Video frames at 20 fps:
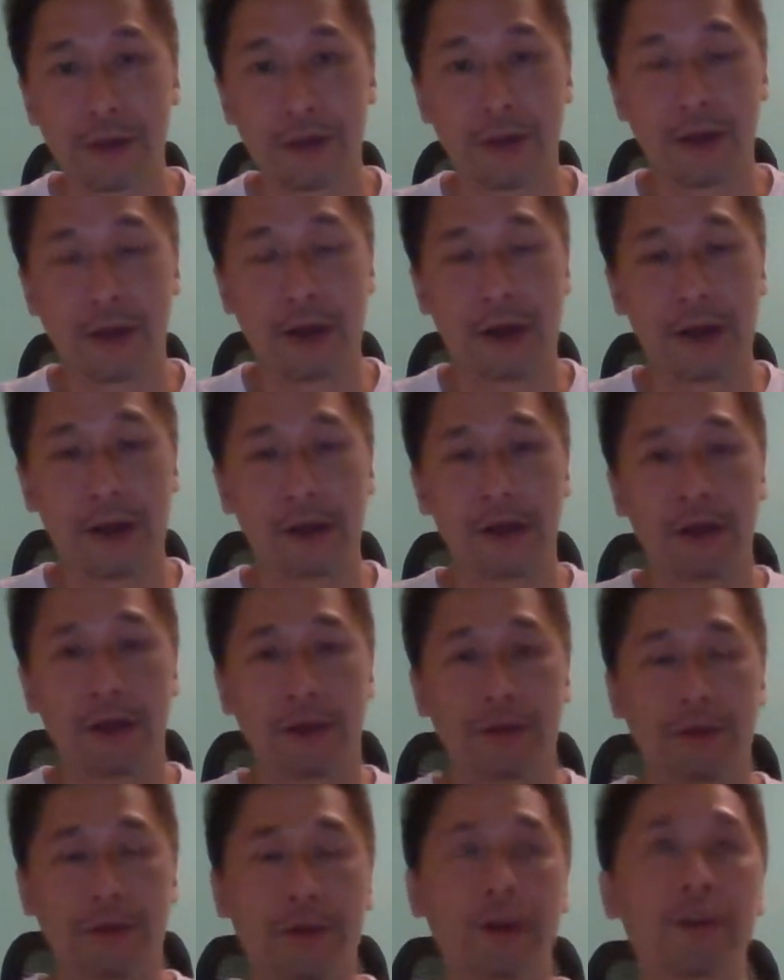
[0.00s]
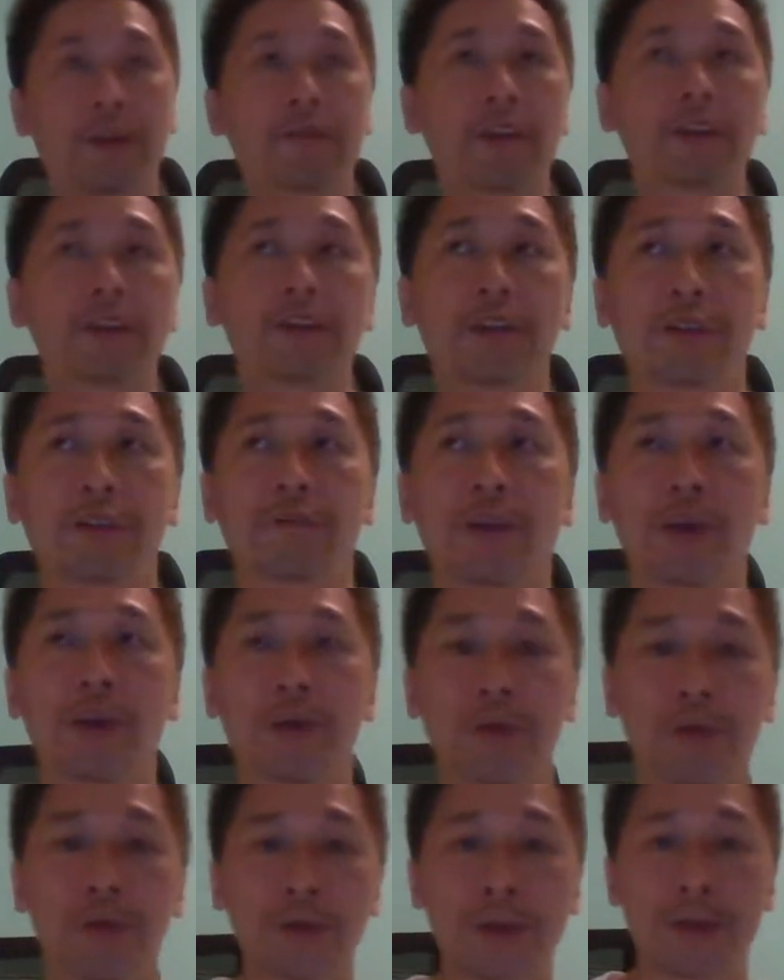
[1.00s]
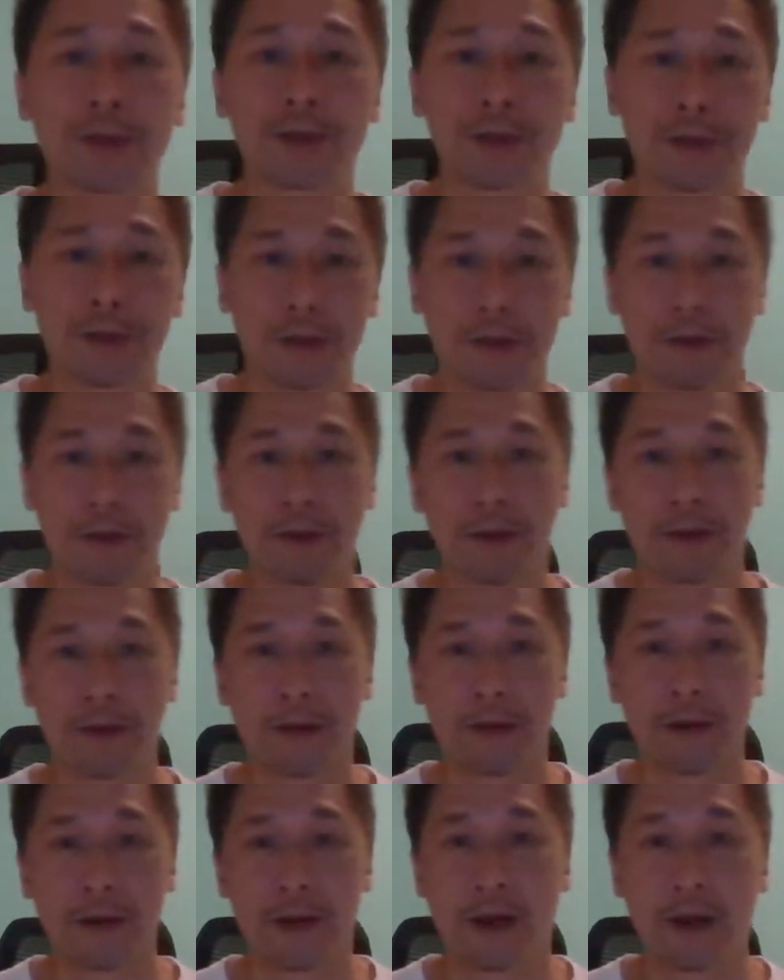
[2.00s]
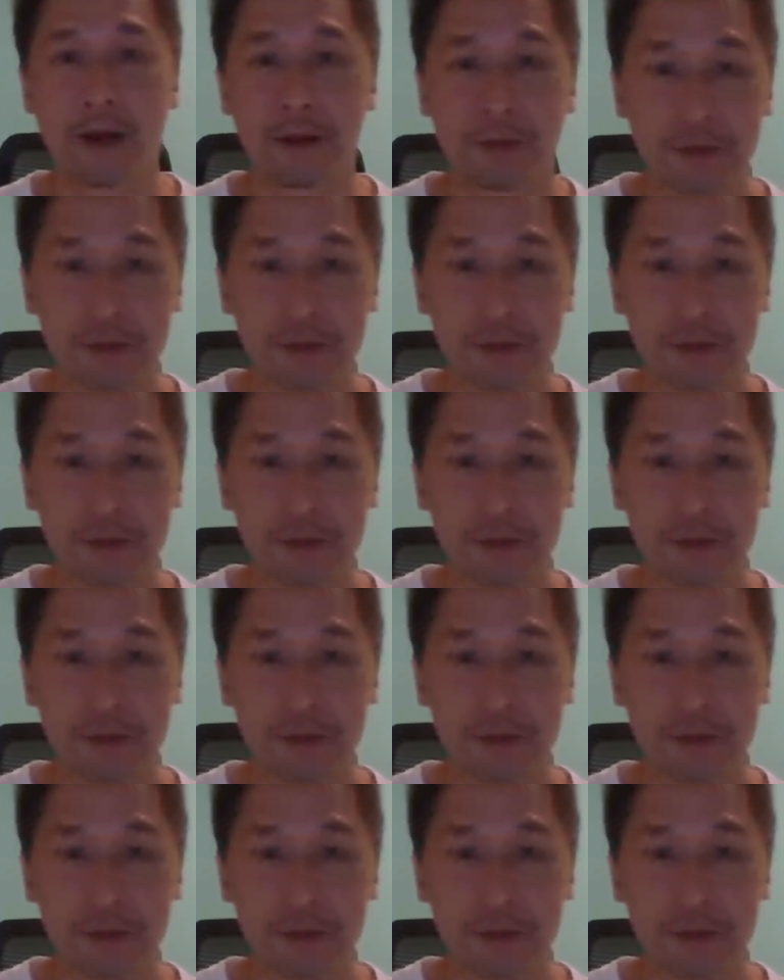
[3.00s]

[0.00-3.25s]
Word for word: 啊！我认为是因为如此啊，